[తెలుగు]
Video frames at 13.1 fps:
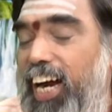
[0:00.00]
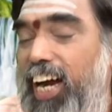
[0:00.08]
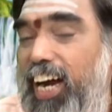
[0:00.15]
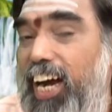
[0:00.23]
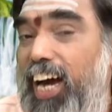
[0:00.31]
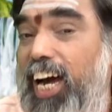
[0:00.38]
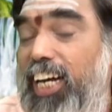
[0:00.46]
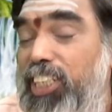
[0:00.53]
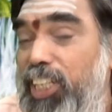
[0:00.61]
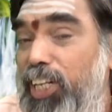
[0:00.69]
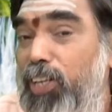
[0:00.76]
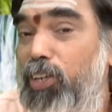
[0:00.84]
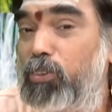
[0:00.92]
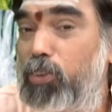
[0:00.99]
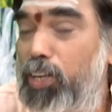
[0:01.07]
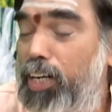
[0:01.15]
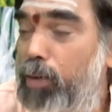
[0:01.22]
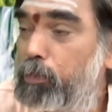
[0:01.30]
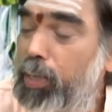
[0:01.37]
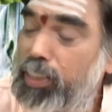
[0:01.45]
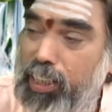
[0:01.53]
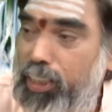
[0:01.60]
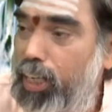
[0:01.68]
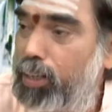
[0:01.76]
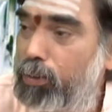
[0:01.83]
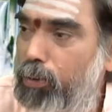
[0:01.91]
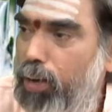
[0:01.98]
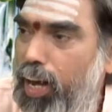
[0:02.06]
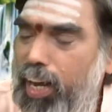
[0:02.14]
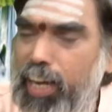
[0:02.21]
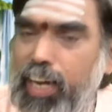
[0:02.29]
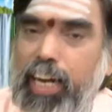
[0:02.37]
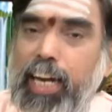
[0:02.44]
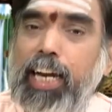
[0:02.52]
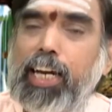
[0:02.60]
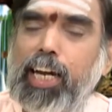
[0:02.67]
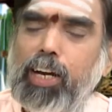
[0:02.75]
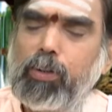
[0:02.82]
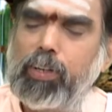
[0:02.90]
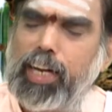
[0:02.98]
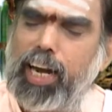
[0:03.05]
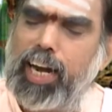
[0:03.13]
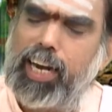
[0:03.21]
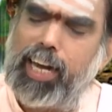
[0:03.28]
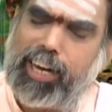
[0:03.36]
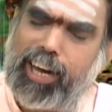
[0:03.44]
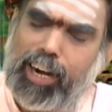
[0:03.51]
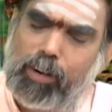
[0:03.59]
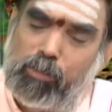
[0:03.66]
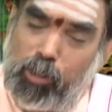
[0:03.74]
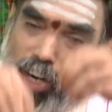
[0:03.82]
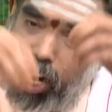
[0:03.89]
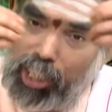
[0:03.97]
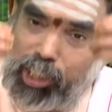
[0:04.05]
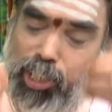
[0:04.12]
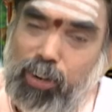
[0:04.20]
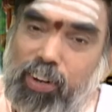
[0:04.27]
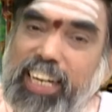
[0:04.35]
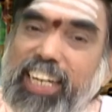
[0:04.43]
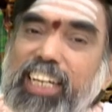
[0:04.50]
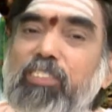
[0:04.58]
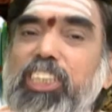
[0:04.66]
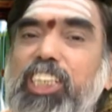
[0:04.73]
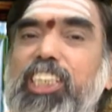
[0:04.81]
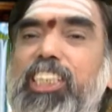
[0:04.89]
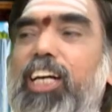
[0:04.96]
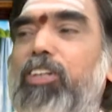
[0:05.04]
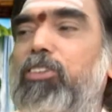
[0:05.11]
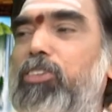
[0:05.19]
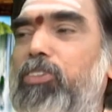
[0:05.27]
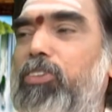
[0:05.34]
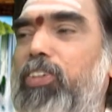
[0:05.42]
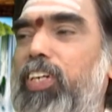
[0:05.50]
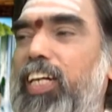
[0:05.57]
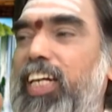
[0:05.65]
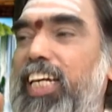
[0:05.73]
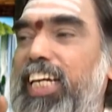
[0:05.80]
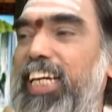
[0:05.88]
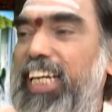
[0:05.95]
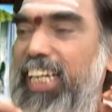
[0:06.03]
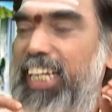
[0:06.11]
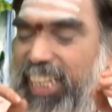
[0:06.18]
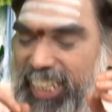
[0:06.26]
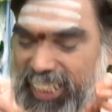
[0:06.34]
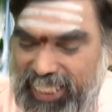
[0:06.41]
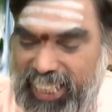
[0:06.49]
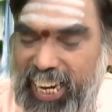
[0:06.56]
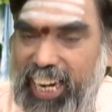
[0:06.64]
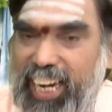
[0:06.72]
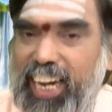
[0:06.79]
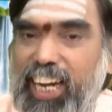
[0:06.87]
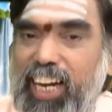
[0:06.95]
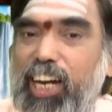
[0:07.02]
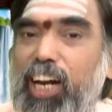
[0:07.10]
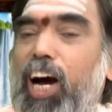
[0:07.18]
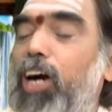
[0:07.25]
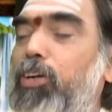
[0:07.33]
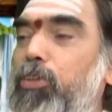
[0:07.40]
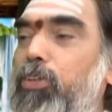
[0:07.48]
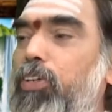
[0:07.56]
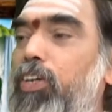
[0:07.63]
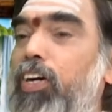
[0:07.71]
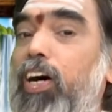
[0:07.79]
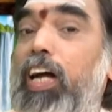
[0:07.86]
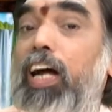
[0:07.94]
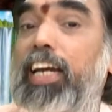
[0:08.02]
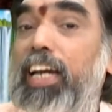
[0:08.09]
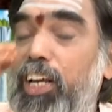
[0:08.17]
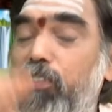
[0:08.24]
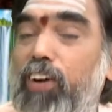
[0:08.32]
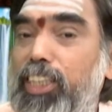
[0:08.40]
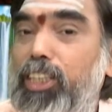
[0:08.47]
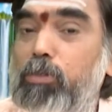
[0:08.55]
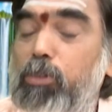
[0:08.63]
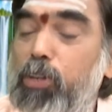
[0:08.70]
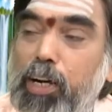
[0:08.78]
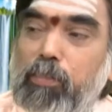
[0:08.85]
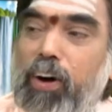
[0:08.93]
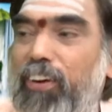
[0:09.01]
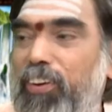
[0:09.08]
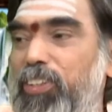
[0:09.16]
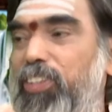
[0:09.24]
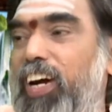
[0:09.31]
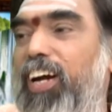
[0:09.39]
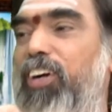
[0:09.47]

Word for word: కాశీలో ఉన్న ప్రతి క్షణం కూడా నేను ఎల్లకాలము కాశీలోనే నివసిస్తాను ఇదే నాకు నివాసము అన్న భావనతో అక్కడ